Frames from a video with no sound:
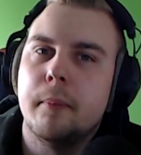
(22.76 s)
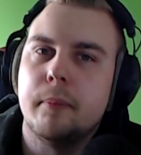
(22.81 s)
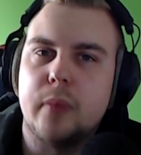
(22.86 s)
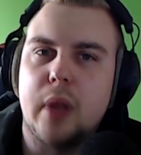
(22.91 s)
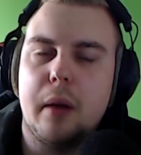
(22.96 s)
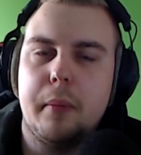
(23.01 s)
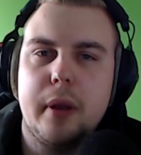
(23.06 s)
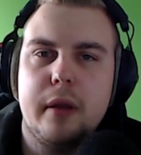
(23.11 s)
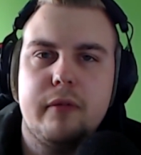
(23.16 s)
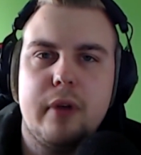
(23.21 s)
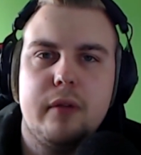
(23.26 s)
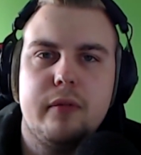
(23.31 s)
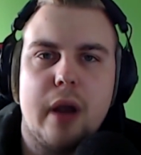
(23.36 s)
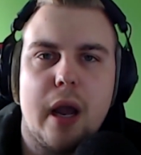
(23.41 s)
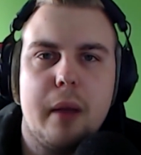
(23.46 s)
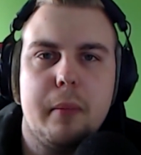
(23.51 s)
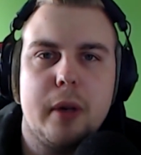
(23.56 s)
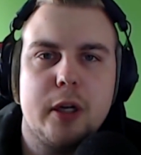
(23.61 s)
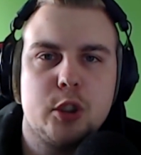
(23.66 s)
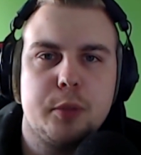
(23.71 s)
Dabei werden wir
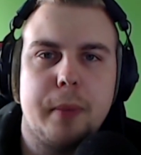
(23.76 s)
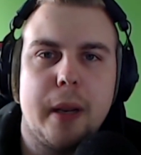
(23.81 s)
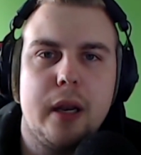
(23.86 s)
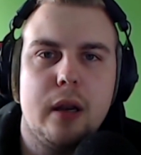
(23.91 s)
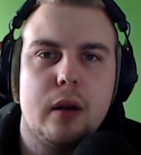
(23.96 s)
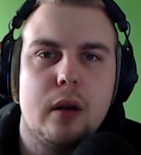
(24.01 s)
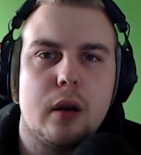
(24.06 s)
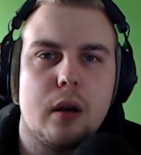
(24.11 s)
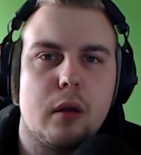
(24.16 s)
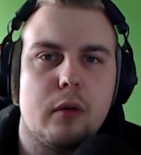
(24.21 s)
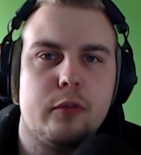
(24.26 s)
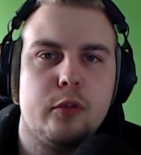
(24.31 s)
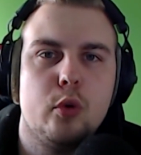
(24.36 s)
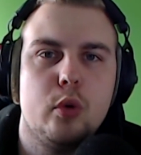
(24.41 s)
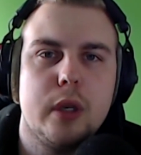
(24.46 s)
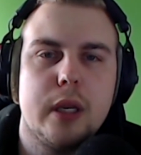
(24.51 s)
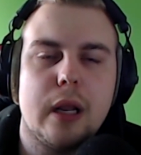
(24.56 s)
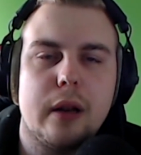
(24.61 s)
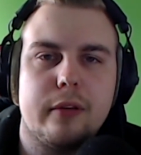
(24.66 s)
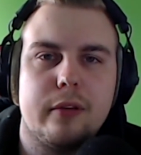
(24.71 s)
einmal Spenden für
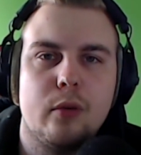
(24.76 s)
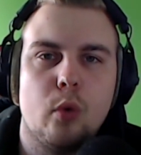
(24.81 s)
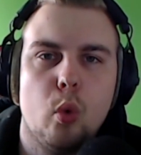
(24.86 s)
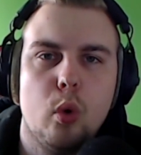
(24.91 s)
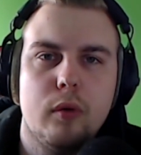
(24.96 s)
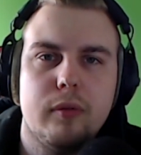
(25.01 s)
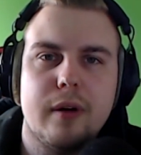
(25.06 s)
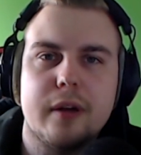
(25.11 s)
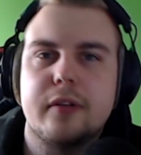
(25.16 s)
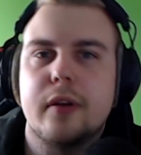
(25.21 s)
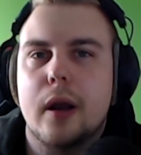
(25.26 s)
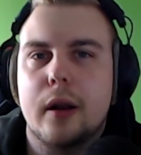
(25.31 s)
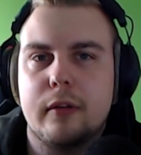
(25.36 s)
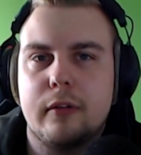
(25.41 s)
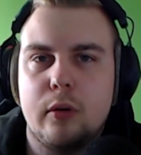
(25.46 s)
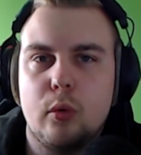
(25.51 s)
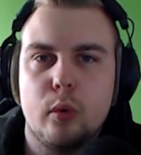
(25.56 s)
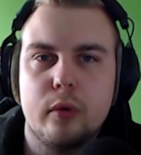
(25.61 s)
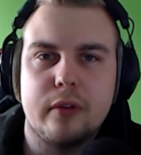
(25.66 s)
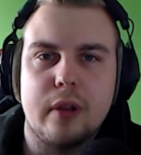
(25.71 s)
die ganzen
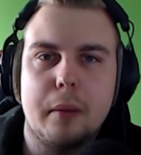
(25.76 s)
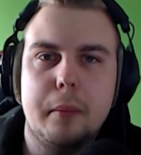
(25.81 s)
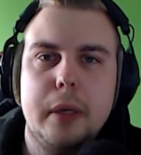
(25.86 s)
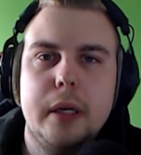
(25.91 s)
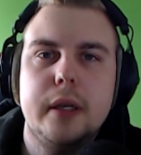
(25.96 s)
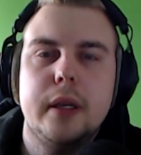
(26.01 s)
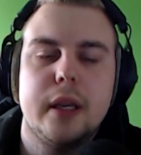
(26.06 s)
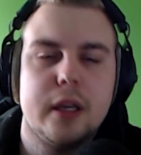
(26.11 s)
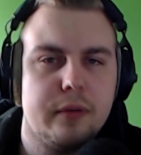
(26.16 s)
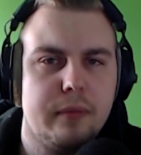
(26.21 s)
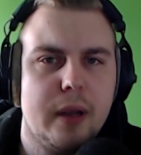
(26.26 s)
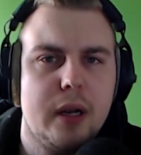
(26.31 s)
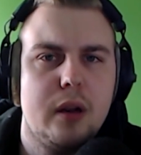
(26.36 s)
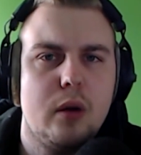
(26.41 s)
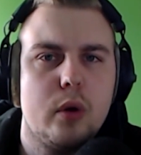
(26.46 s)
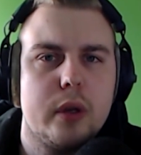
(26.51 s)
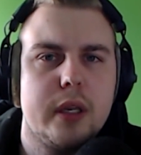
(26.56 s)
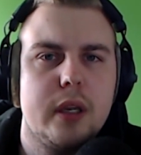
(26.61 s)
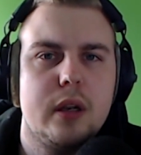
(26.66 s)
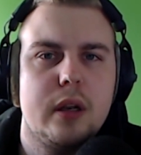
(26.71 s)
Hochwasseraktionen sammeln. Ich werde
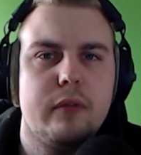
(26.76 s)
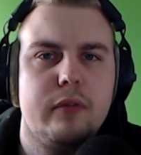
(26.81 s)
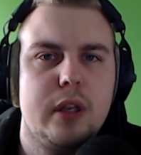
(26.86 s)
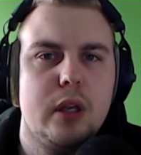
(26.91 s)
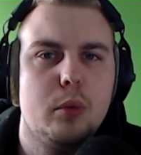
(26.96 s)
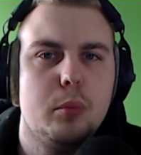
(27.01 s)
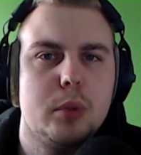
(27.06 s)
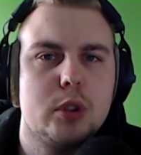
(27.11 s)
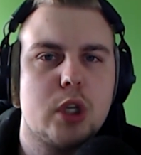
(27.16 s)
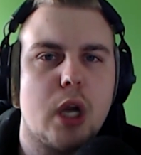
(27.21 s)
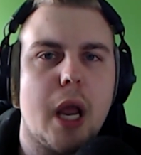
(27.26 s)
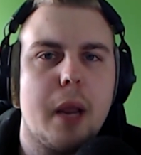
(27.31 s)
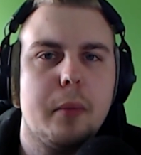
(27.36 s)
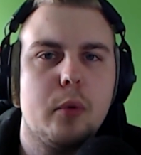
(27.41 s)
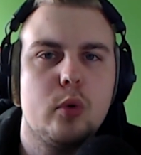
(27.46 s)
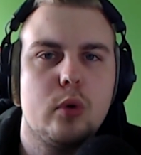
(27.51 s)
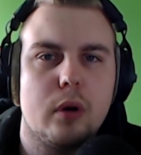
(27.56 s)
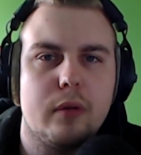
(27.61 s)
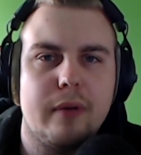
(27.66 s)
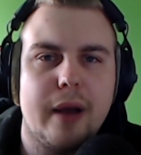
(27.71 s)
auch hier in der
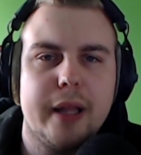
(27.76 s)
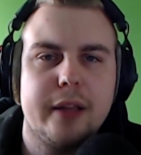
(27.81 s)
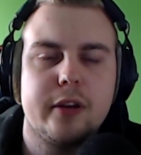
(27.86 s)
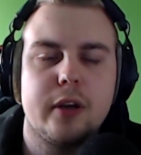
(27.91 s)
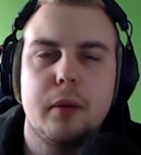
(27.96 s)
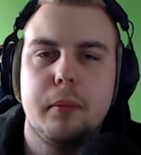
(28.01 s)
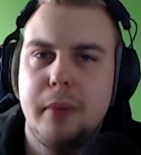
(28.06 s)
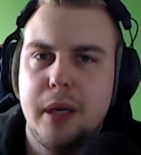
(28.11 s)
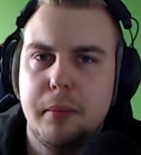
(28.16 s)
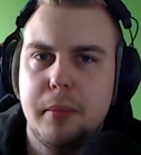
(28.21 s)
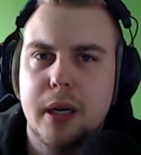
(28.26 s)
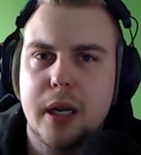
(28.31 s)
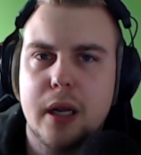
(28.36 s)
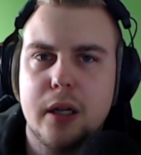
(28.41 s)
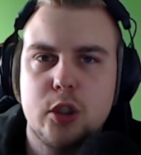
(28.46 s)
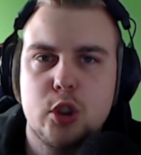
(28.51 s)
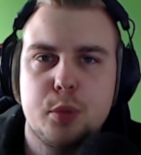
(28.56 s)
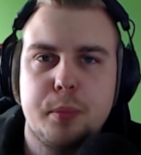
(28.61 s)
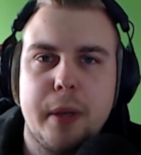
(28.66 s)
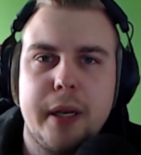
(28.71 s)
Videobeschreibung noch weitere mir
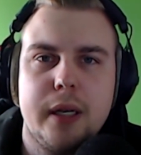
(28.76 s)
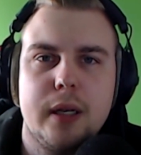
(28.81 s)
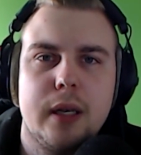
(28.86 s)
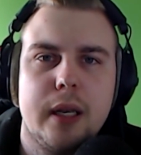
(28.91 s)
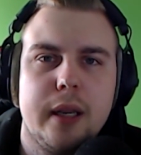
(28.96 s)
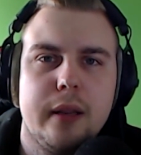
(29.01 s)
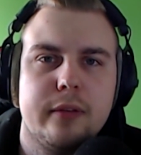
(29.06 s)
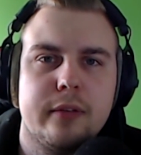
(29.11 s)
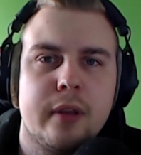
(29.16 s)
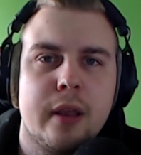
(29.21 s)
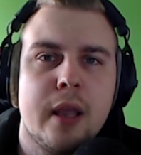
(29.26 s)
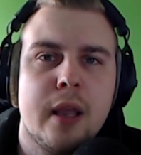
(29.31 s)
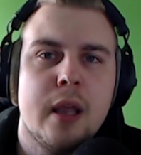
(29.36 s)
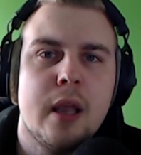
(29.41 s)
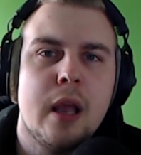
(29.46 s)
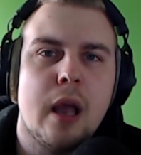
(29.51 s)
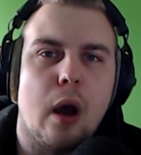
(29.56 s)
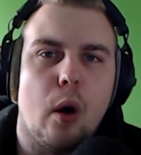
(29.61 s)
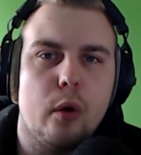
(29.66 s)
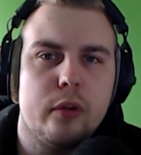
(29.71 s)
bekannte Spendenlinks
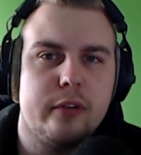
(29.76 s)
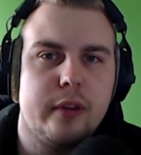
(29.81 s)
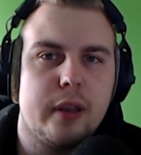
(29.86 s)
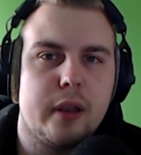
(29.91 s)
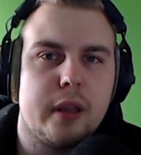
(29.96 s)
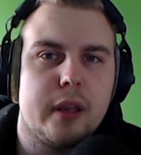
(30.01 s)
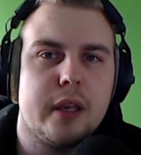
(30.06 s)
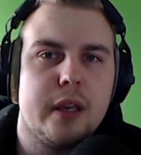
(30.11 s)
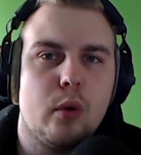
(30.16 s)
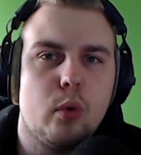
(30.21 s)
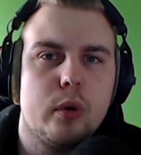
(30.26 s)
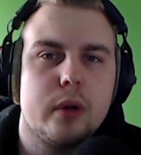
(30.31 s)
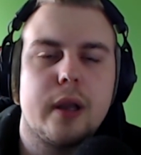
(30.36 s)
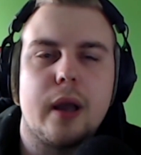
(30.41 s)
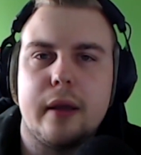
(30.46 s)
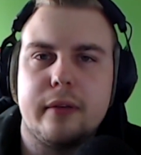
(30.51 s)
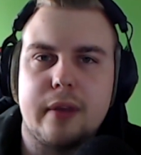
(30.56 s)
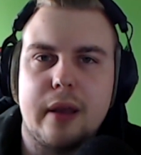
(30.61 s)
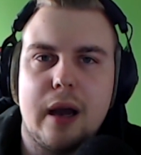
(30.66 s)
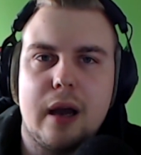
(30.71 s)
aus der Region
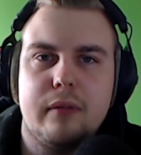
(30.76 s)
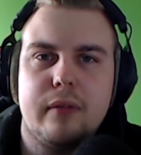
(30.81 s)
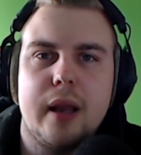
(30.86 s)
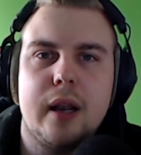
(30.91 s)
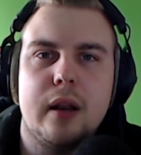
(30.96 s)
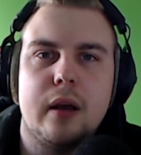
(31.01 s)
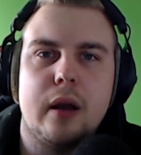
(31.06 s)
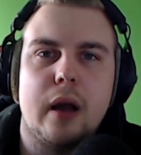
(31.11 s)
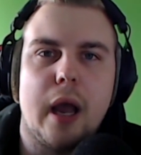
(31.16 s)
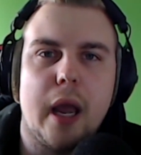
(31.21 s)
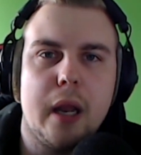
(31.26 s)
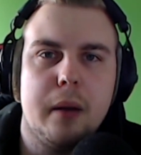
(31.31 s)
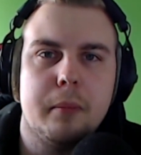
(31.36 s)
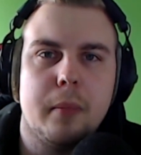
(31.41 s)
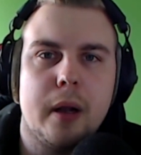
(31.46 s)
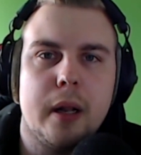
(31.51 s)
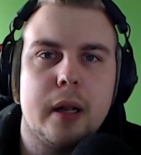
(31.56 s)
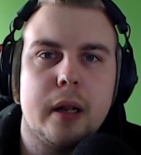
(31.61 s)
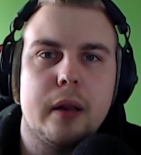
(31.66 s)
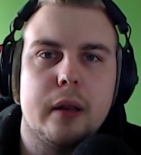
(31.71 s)
Kreis Ahrweiler
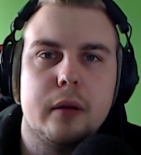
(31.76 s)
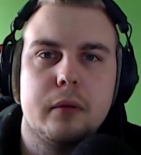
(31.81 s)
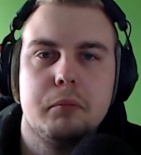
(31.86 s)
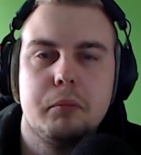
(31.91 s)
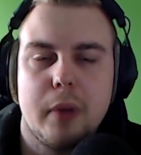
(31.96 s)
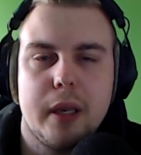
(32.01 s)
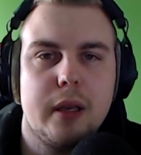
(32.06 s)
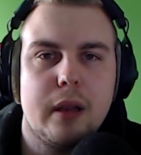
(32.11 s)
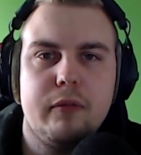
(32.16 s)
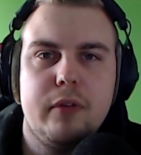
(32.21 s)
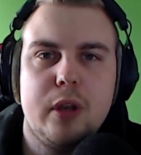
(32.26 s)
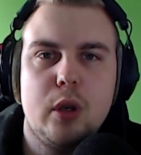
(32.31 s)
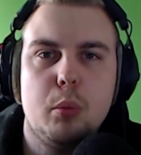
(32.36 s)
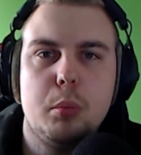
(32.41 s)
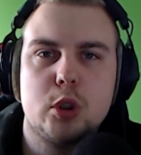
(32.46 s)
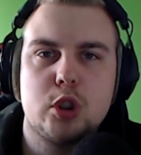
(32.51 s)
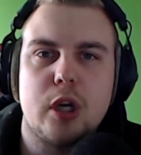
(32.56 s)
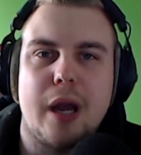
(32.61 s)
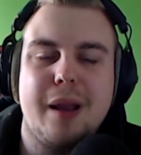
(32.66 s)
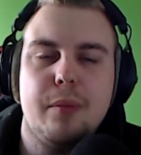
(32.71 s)
einmal ähm, in der
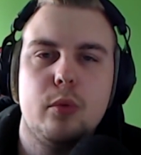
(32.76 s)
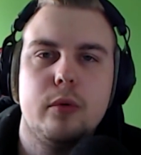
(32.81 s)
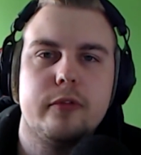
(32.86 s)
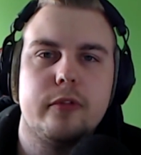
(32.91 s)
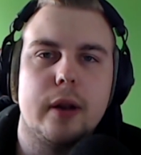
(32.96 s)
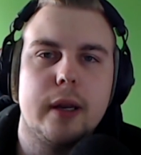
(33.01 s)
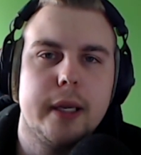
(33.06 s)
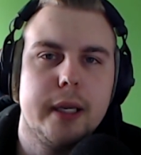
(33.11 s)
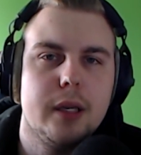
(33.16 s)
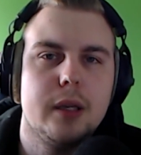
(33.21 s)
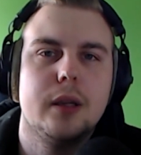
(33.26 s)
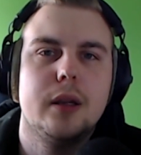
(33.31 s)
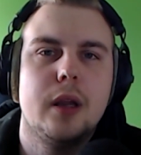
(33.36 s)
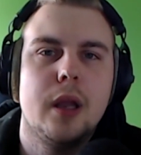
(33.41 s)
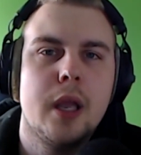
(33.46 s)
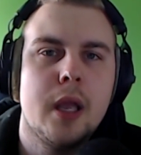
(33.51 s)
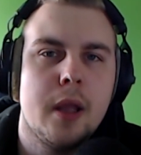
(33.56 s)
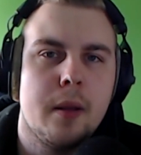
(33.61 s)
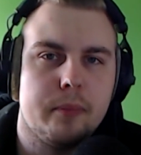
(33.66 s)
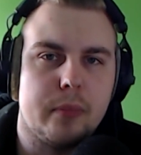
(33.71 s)
Videobeschreibung verlinken.